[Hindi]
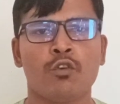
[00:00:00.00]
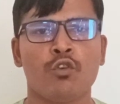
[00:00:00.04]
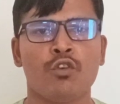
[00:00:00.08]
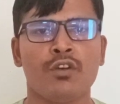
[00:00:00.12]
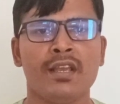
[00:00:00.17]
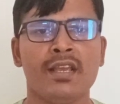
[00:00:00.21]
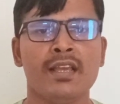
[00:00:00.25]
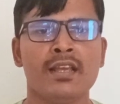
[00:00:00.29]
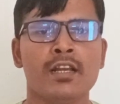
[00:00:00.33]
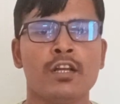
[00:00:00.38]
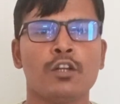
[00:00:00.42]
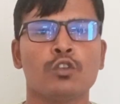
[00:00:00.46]

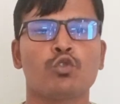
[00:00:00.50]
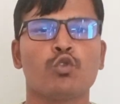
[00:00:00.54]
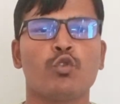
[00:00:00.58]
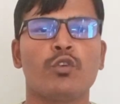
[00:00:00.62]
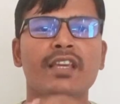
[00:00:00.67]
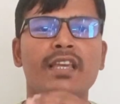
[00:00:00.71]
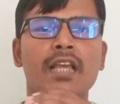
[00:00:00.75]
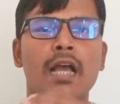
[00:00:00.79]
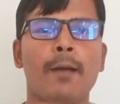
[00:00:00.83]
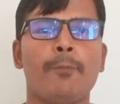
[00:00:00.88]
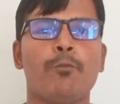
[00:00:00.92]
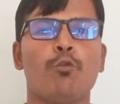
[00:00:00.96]
करोगे तो
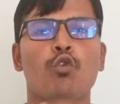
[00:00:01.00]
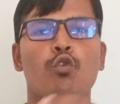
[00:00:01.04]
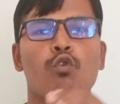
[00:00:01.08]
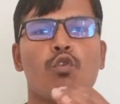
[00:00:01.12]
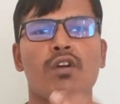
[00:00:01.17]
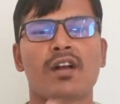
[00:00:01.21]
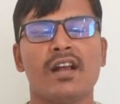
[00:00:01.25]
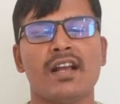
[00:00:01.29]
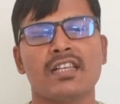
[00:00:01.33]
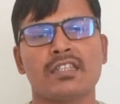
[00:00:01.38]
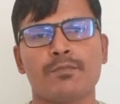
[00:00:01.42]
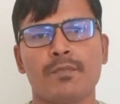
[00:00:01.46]
ही आप लोग
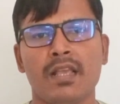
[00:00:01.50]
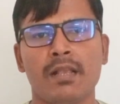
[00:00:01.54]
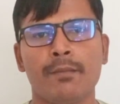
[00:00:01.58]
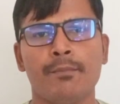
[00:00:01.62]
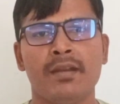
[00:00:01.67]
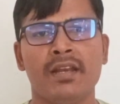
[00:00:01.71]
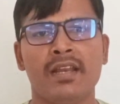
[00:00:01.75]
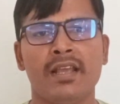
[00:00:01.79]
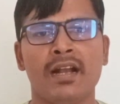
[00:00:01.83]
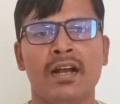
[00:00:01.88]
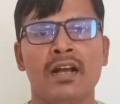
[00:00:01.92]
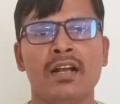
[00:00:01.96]
को कैश
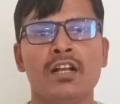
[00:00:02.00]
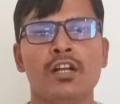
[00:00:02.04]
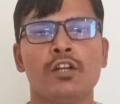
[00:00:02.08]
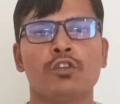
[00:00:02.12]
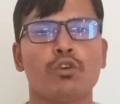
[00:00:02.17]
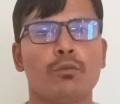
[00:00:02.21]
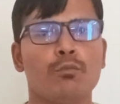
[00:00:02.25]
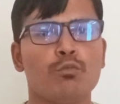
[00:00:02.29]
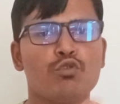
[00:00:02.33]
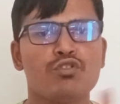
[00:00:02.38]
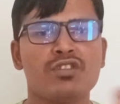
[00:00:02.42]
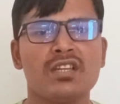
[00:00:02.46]
मिलेगा
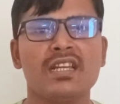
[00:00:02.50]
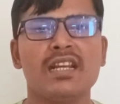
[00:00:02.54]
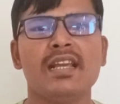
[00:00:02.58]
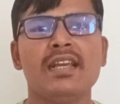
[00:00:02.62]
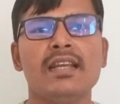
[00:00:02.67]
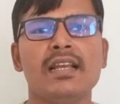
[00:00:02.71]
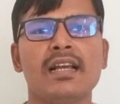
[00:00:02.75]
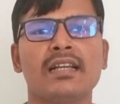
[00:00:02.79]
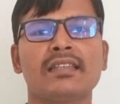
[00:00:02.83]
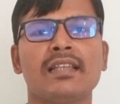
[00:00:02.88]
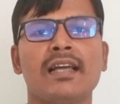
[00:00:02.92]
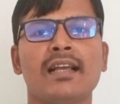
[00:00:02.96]
तो मुझे
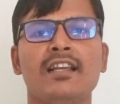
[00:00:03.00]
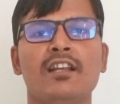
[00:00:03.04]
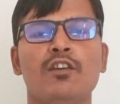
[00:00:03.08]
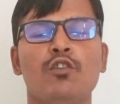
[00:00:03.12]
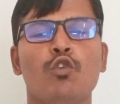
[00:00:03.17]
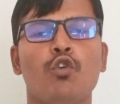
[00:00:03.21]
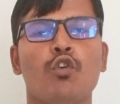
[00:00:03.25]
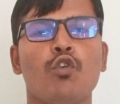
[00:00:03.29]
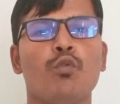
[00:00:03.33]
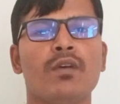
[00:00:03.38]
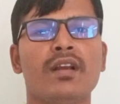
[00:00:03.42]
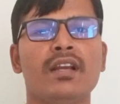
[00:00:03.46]
नहीं लगता कि
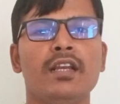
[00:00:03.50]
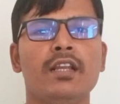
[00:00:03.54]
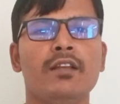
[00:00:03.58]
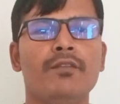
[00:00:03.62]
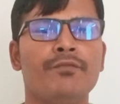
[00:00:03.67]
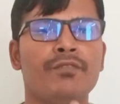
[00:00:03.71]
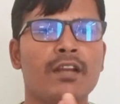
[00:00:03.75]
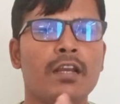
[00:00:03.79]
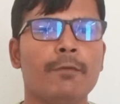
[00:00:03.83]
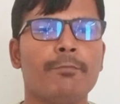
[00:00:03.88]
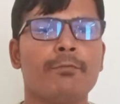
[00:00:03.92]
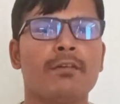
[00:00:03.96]
लोग ओनली
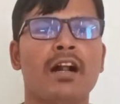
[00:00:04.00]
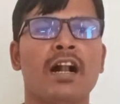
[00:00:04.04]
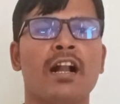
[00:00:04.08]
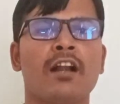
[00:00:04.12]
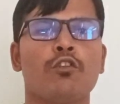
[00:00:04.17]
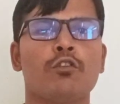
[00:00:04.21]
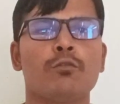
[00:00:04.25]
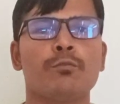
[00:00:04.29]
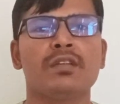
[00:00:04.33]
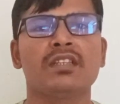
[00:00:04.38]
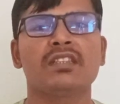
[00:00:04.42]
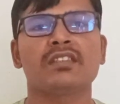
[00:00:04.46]

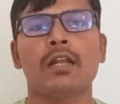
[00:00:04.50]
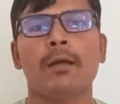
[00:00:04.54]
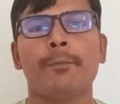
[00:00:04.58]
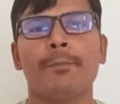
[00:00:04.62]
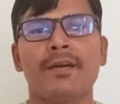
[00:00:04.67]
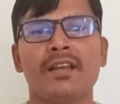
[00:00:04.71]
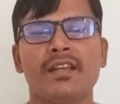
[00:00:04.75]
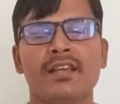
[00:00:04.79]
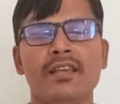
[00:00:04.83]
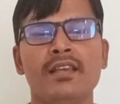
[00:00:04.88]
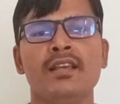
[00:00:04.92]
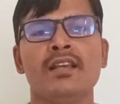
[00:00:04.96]
फ्लिपकार्ट और मित्रा
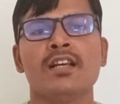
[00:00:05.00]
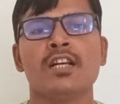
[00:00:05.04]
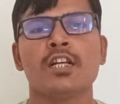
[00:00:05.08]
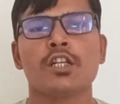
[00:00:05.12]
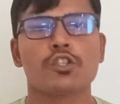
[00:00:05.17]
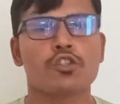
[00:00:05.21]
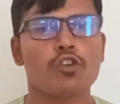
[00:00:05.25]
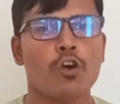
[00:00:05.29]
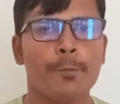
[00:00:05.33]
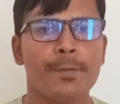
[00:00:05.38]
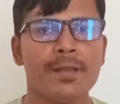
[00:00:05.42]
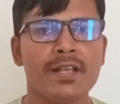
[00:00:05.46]
पर ही
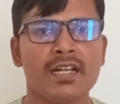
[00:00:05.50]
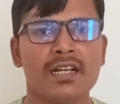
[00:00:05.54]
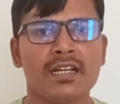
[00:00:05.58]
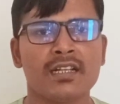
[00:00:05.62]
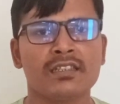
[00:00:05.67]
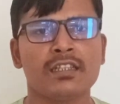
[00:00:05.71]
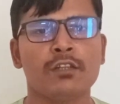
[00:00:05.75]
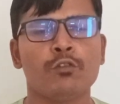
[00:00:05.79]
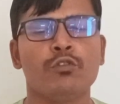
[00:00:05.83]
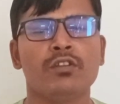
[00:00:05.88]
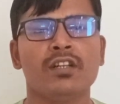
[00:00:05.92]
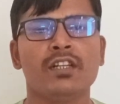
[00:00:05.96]
शॉपिंग
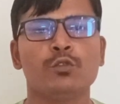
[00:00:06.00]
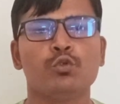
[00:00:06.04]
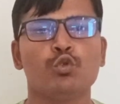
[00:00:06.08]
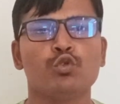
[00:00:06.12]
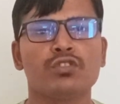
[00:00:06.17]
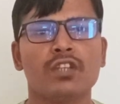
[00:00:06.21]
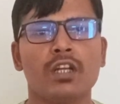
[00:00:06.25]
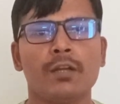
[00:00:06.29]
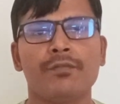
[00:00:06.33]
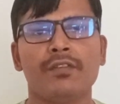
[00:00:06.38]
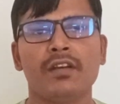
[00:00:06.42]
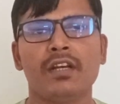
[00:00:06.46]
करते होंगे
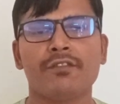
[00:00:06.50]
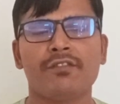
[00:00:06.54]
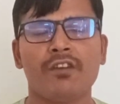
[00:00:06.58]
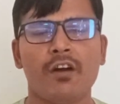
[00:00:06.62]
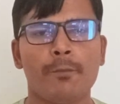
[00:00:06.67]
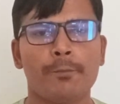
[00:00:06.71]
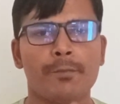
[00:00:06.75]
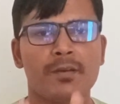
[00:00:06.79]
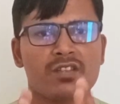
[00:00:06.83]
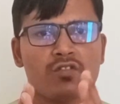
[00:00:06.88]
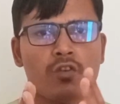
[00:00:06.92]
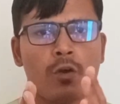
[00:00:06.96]
दूसरे
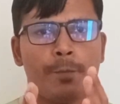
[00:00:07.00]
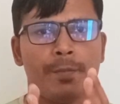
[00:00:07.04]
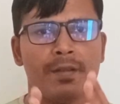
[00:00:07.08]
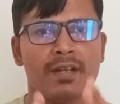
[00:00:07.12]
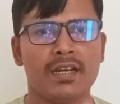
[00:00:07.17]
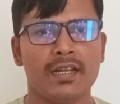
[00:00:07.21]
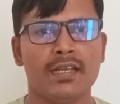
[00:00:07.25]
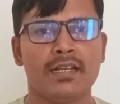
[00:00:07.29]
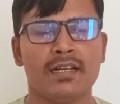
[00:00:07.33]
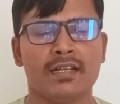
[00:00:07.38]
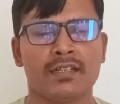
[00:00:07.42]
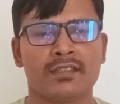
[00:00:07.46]
प्लेटफॉर्म पर
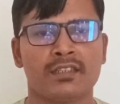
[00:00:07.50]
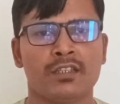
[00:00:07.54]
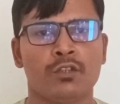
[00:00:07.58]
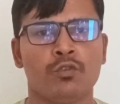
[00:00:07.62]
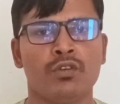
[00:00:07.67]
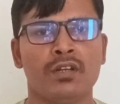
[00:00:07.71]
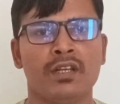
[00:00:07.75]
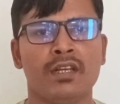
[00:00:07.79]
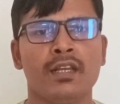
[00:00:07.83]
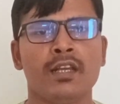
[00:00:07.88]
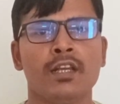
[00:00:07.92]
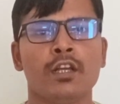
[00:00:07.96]
शॉपिंग नहीं करते
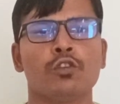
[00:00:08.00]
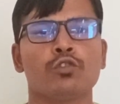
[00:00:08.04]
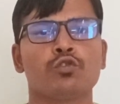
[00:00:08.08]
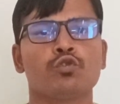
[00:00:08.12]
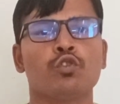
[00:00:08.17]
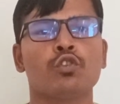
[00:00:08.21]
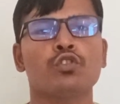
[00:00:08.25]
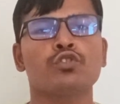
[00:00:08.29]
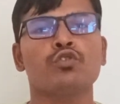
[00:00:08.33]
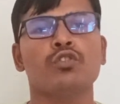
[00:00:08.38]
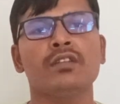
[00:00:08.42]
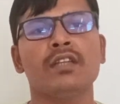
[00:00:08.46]
होंगे
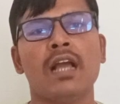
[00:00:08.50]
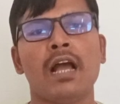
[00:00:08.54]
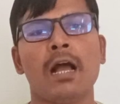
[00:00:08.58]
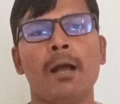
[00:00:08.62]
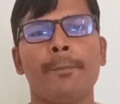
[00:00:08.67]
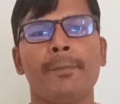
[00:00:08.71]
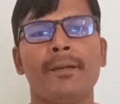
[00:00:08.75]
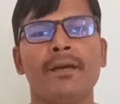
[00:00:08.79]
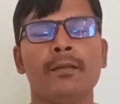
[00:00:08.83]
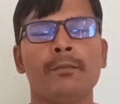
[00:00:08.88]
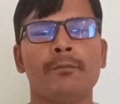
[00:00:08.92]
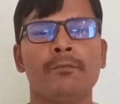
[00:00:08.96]
दोस्तों
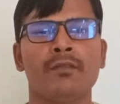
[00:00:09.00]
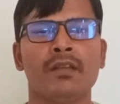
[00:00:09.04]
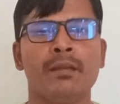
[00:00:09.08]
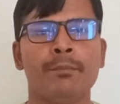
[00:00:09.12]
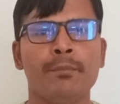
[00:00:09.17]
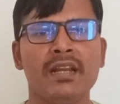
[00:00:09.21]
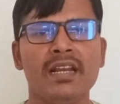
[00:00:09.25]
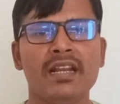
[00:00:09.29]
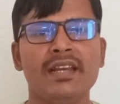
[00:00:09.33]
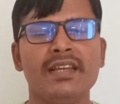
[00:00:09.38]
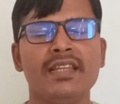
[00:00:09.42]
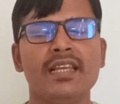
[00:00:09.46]
यहाँ पर
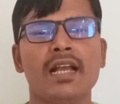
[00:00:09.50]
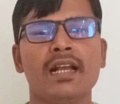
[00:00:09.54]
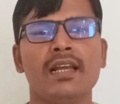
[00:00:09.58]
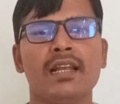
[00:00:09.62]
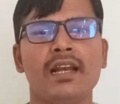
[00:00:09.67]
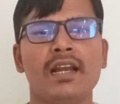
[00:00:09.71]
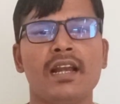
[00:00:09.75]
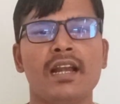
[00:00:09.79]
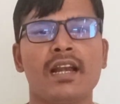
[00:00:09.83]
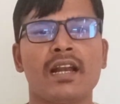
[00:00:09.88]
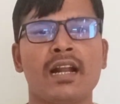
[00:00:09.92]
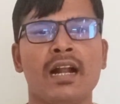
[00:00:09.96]
मिलीनिया
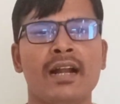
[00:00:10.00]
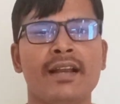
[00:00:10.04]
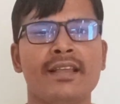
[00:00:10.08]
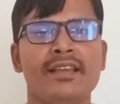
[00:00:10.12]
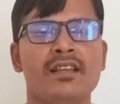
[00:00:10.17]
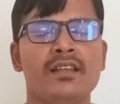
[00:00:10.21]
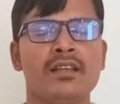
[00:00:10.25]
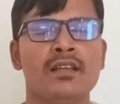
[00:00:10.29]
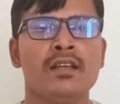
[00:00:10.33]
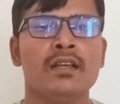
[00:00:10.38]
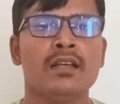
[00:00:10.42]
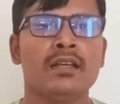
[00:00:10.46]
क्रेडिट कार्ड
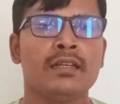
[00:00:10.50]
ही